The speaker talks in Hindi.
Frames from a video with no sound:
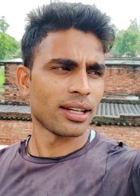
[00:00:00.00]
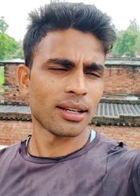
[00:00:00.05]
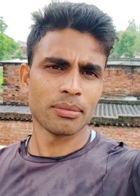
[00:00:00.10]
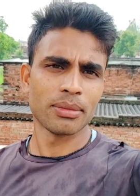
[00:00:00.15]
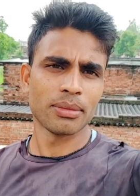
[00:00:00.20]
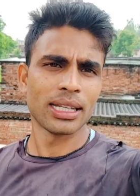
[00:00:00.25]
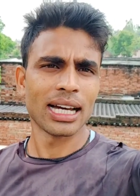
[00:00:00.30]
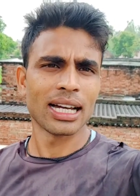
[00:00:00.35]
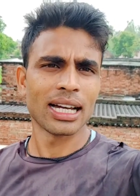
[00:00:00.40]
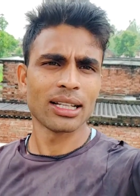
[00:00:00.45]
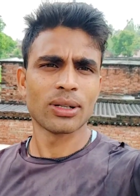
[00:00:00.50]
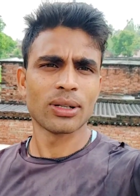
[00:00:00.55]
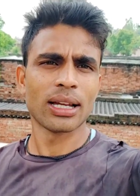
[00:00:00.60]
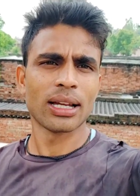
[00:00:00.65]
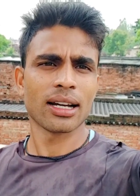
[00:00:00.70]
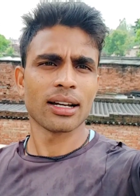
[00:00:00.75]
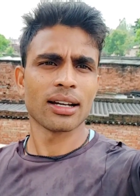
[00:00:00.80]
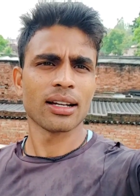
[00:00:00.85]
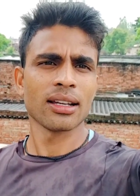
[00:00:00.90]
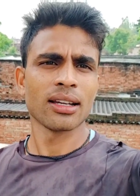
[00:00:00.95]
मिला जुला
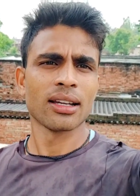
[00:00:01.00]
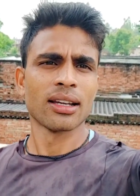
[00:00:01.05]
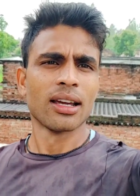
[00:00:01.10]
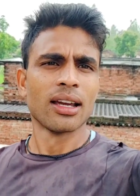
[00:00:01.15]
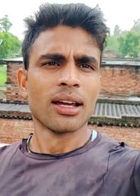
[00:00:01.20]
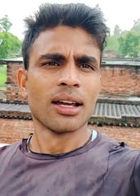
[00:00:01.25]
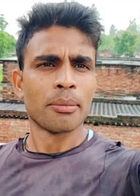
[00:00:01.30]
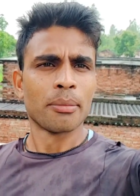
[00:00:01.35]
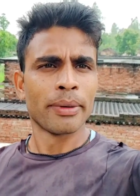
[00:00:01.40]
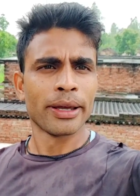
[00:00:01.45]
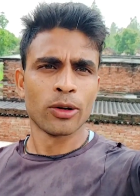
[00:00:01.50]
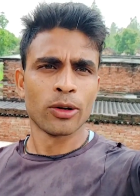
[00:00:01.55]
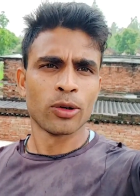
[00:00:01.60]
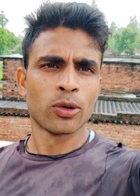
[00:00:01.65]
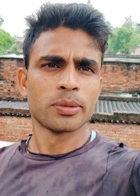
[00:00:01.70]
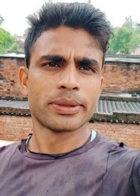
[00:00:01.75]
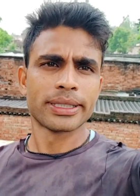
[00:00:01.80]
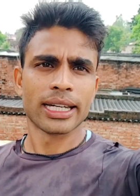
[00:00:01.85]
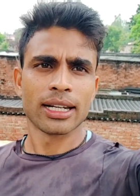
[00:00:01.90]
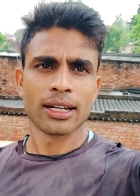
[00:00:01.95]
कर मैं यूट्यूब
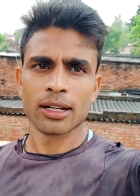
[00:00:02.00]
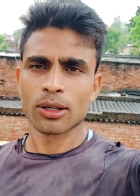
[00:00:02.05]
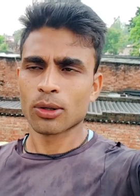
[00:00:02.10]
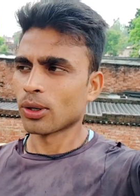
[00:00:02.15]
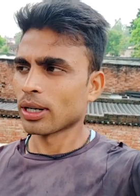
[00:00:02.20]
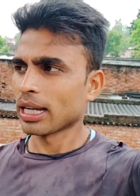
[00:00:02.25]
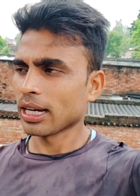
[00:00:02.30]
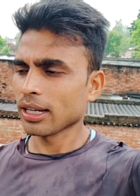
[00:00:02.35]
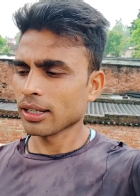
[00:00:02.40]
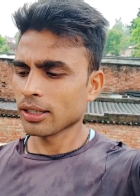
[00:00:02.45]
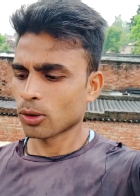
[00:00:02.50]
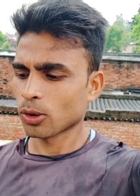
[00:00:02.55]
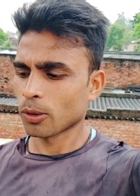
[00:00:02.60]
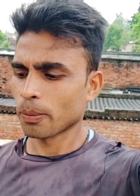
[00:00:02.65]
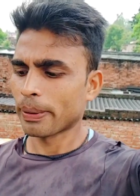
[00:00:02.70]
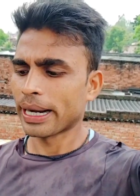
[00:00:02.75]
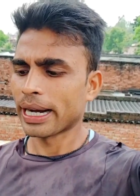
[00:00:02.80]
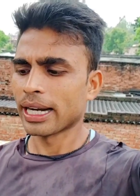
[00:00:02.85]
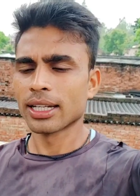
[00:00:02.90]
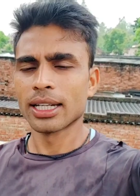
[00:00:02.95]
चैनल खोला तो
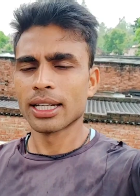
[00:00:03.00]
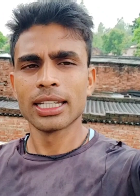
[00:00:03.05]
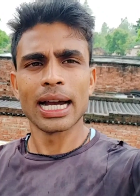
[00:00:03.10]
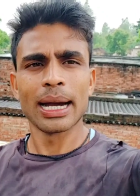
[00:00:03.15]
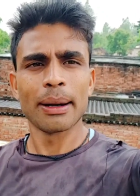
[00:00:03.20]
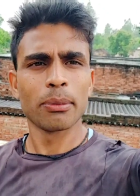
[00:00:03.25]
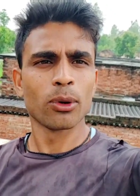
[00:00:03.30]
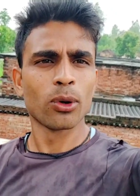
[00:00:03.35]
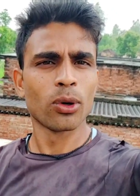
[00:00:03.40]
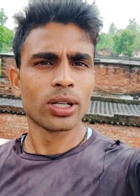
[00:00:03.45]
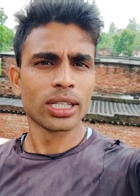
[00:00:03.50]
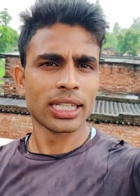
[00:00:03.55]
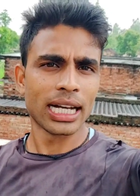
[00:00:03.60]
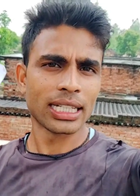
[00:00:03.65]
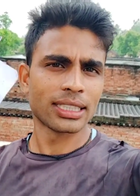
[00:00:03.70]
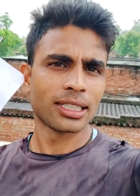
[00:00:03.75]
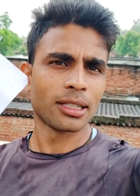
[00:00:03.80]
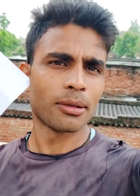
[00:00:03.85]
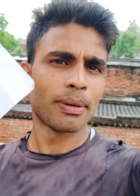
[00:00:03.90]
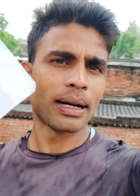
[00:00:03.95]
फाइनली आप लोग की
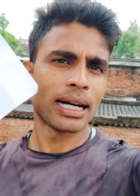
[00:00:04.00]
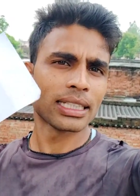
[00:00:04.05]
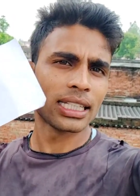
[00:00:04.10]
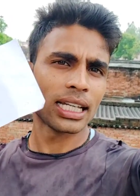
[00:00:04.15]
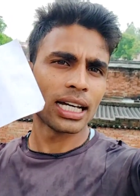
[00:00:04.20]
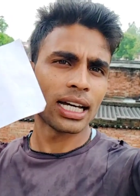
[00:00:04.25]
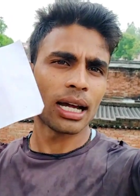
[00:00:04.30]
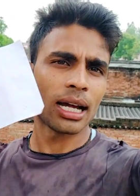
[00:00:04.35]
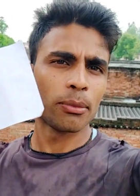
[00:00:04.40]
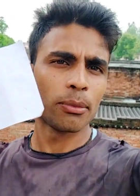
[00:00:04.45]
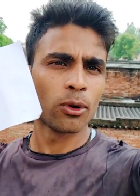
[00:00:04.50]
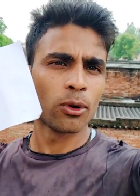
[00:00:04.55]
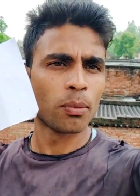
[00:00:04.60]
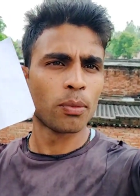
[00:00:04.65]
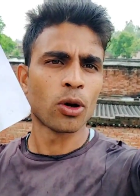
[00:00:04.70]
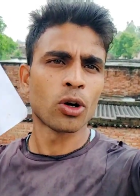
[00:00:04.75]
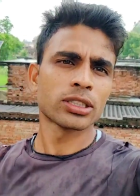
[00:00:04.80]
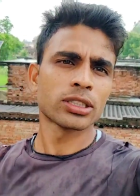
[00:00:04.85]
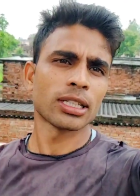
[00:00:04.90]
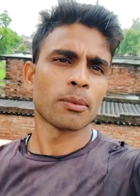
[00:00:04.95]
आशीर्वाद से यार आप लोग
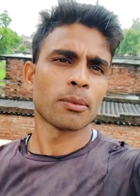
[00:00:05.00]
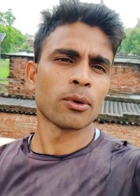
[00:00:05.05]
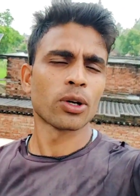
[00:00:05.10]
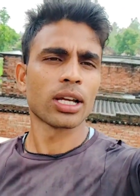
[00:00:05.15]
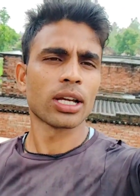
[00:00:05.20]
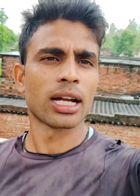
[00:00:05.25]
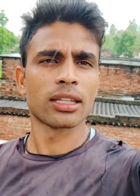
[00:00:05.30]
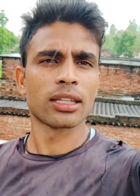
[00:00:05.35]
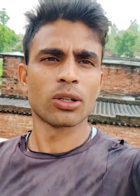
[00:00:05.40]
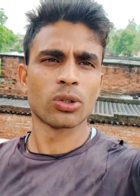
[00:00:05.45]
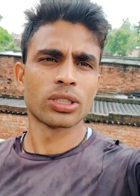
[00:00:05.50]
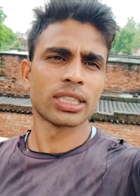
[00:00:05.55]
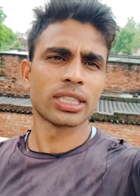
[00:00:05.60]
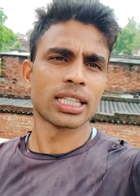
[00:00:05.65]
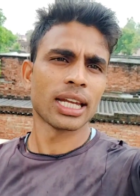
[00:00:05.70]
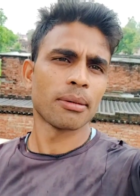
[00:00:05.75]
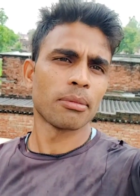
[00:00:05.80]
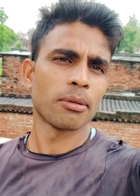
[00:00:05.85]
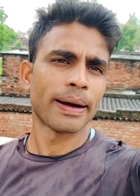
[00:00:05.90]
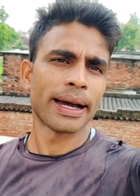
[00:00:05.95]
बहुत सपोर्ट करते हो
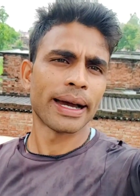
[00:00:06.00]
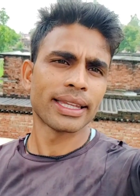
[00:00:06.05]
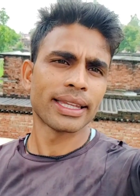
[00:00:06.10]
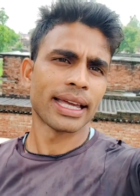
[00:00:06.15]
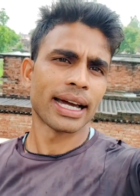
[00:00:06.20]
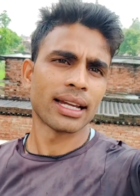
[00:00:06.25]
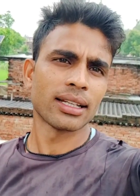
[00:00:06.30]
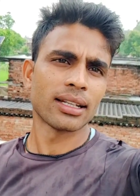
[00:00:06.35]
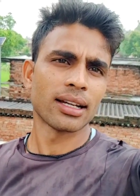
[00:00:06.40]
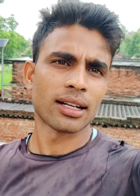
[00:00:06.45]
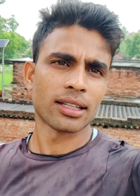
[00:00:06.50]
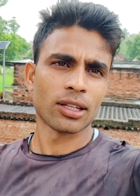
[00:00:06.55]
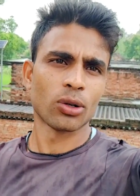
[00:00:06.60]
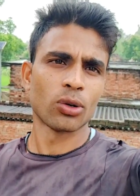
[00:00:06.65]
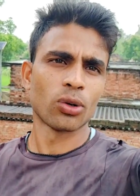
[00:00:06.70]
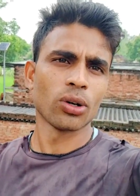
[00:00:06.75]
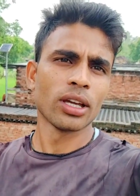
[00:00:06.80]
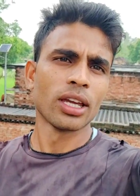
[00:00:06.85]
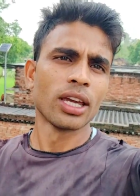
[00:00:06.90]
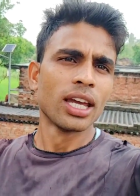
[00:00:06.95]
जितने भी भाई तैयारी करते हो
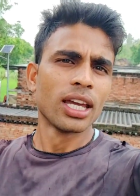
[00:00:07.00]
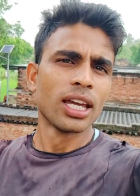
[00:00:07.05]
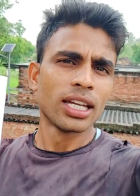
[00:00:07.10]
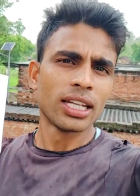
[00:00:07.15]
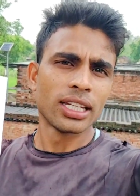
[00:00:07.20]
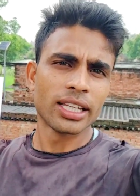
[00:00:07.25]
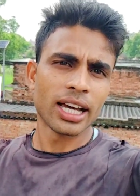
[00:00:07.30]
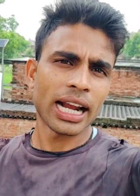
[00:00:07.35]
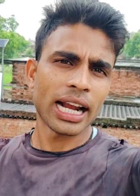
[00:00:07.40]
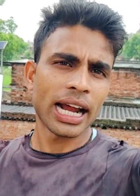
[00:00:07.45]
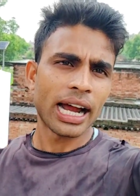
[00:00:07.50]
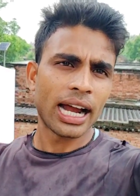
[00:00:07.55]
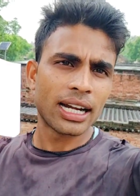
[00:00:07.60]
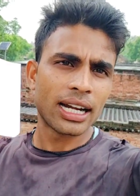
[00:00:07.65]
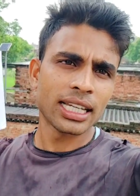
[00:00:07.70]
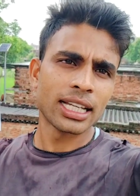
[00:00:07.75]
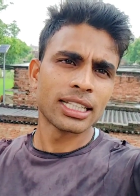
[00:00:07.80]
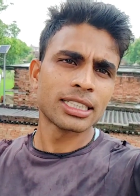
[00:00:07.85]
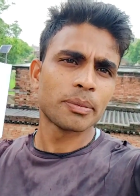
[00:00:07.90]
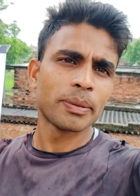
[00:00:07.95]
इधर
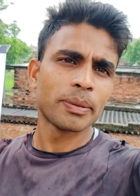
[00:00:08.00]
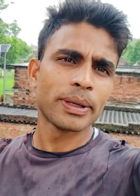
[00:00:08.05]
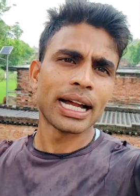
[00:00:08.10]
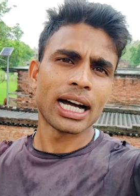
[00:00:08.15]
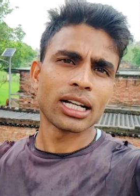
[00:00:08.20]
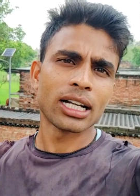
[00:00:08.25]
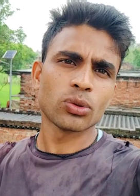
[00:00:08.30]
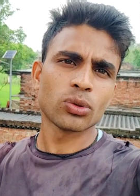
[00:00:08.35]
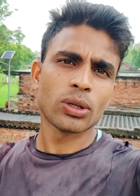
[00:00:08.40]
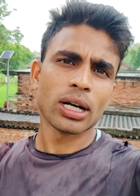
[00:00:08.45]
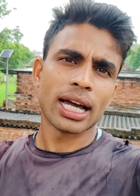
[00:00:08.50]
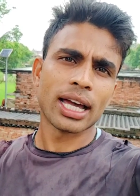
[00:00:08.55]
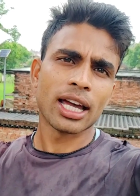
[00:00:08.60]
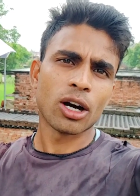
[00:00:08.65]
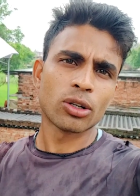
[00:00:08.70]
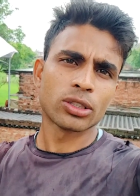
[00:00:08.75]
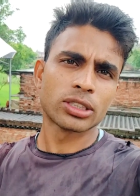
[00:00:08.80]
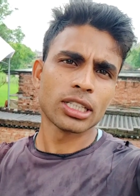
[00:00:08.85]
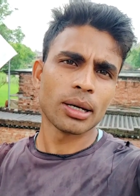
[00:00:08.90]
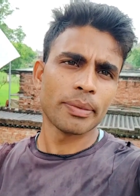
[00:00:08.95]
एडसेंस पिन आ चुका है
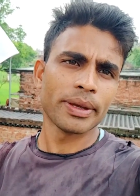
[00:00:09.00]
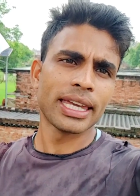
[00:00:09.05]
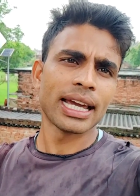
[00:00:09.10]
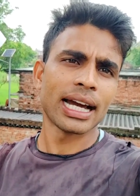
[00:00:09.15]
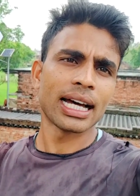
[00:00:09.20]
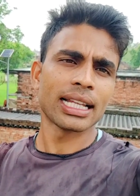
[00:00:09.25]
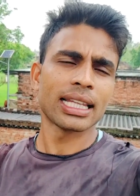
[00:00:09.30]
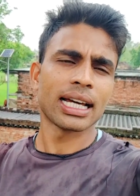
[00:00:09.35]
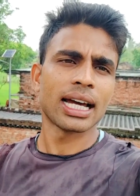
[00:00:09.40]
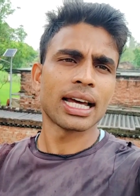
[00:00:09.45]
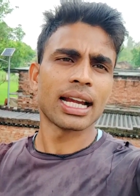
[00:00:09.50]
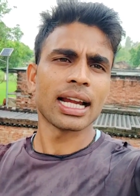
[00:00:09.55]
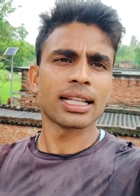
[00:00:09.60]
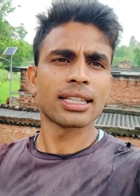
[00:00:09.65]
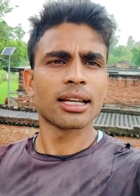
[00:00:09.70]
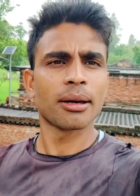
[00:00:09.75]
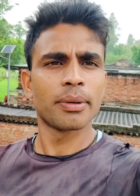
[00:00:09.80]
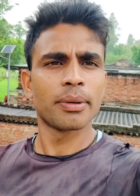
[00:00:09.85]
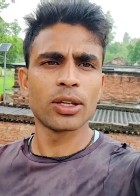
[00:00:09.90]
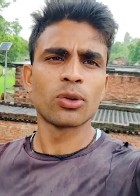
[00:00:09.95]
और जब ये आता है ना
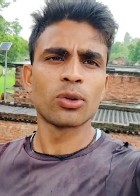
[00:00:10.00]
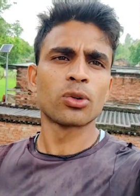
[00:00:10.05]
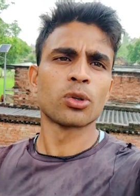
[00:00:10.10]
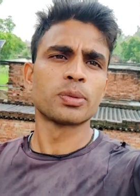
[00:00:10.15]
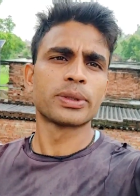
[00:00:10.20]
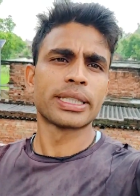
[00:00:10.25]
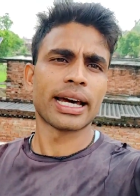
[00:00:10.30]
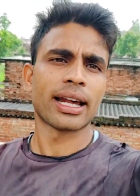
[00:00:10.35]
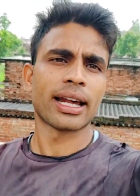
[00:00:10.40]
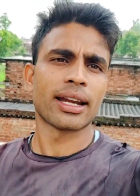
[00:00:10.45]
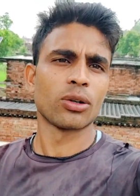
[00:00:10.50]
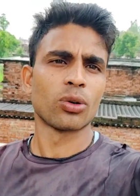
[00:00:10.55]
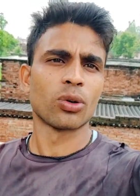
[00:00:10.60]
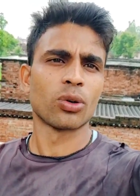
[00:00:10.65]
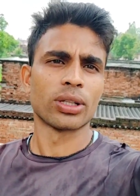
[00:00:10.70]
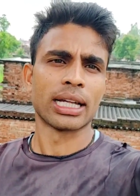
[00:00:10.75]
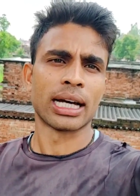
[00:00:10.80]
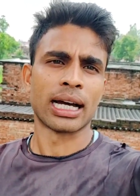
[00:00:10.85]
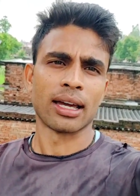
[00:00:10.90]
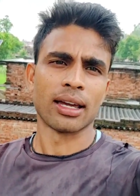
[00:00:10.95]
तभी यूट्यूब से अर्निंग
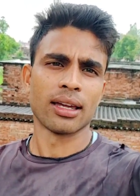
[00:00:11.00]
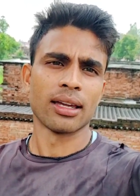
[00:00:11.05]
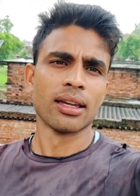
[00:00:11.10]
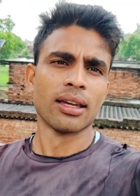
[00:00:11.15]
होता है